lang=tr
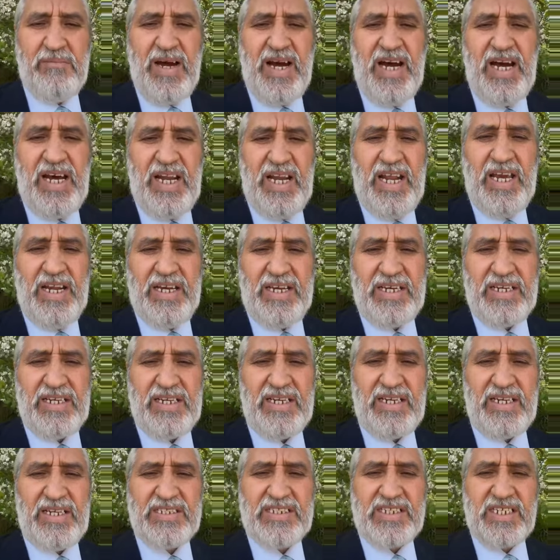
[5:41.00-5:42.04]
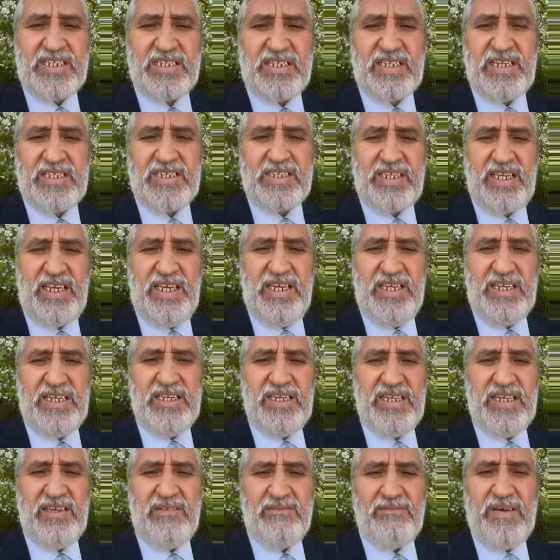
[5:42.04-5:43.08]
mealen e, zikretti
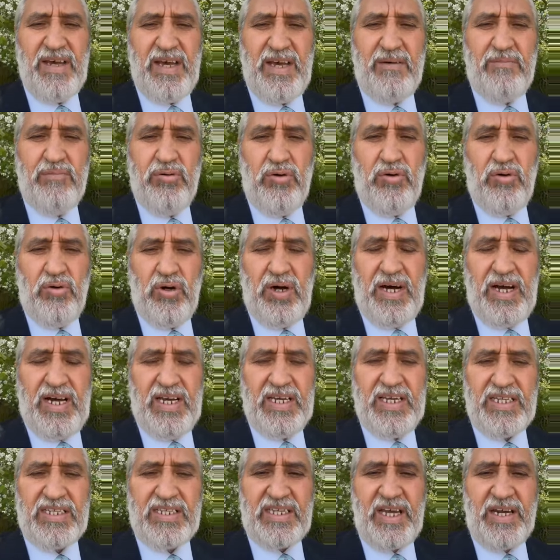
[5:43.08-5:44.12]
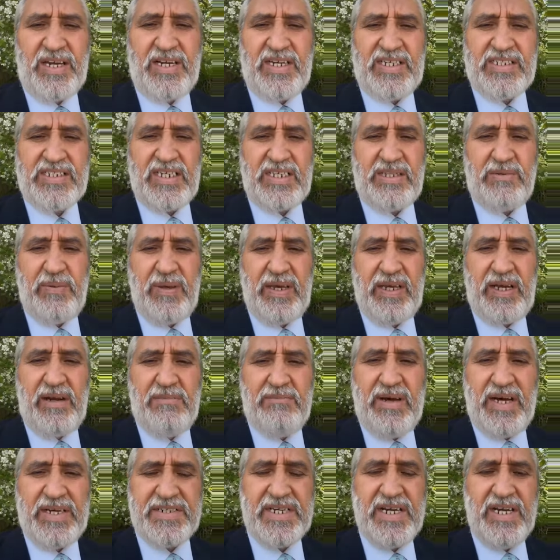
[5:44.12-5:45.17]
ve bu ayetlerin Hazreti
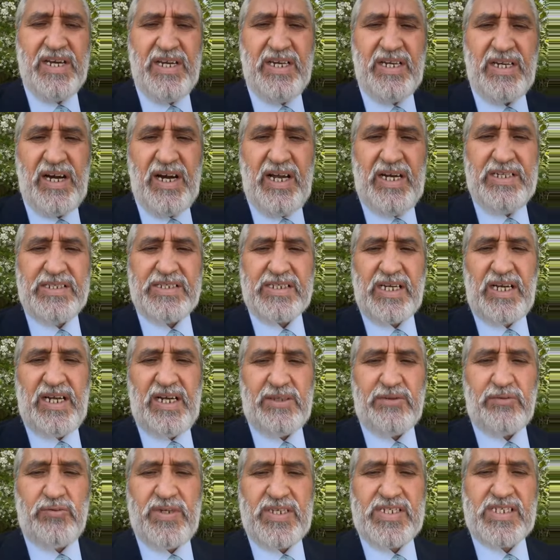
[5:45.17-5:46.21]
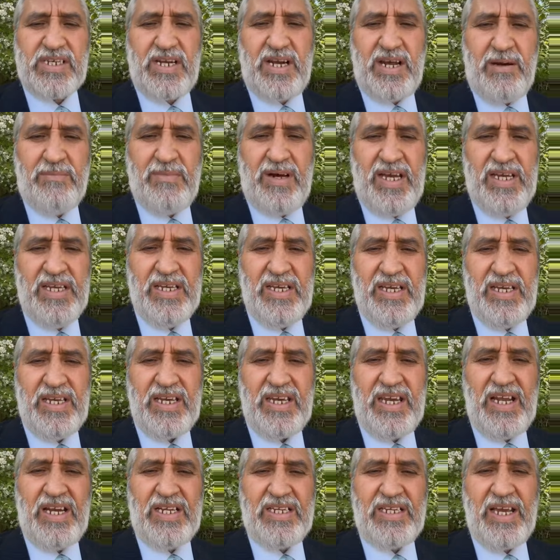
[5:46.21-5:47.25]
Peygamber aleyhissalatü vesselama
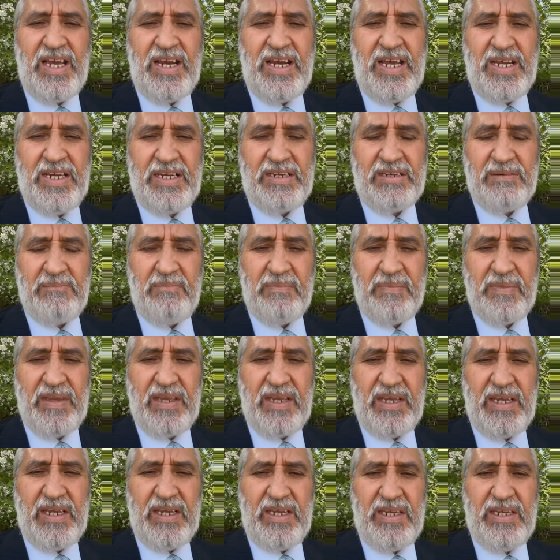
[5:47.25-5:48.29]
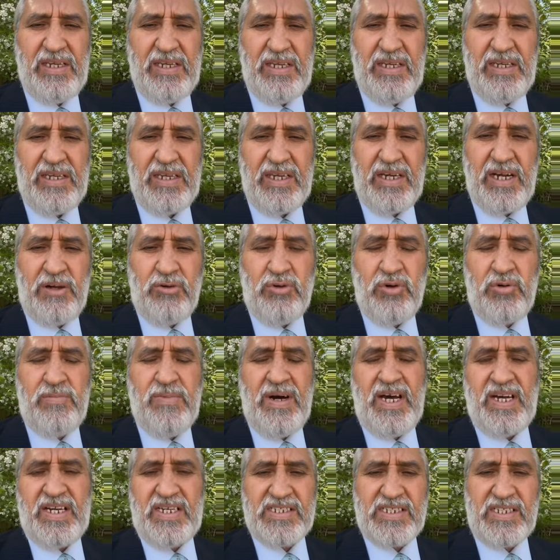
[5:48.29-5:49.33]
ilk gelen Hiranur
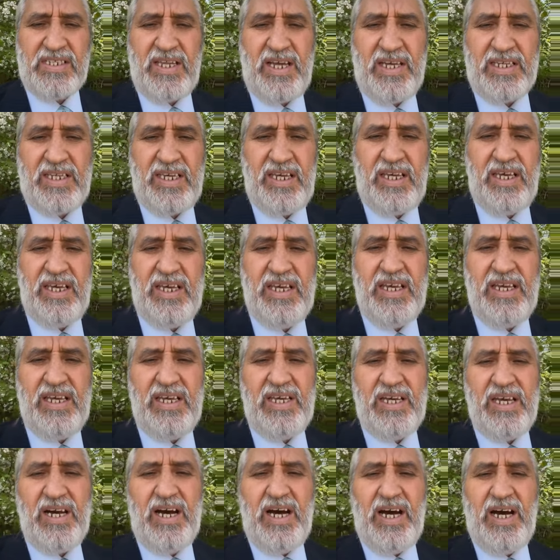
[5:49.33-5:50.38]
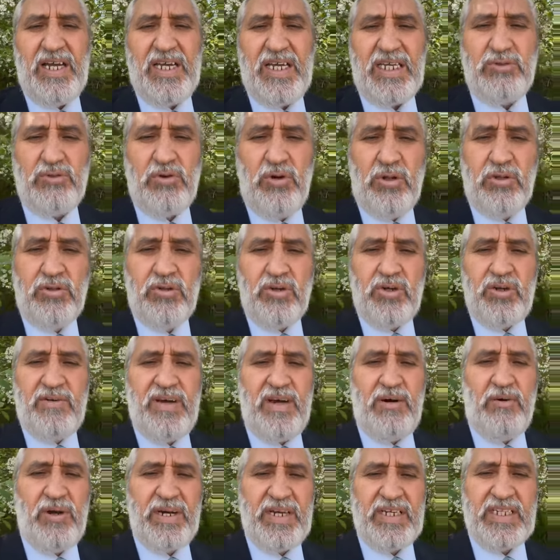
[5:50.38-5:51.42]
mağarasındaki ayet olduğunu
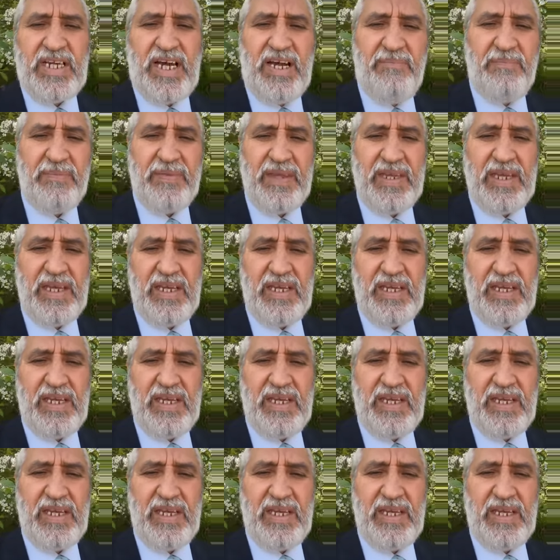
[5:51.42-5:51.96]
ve orada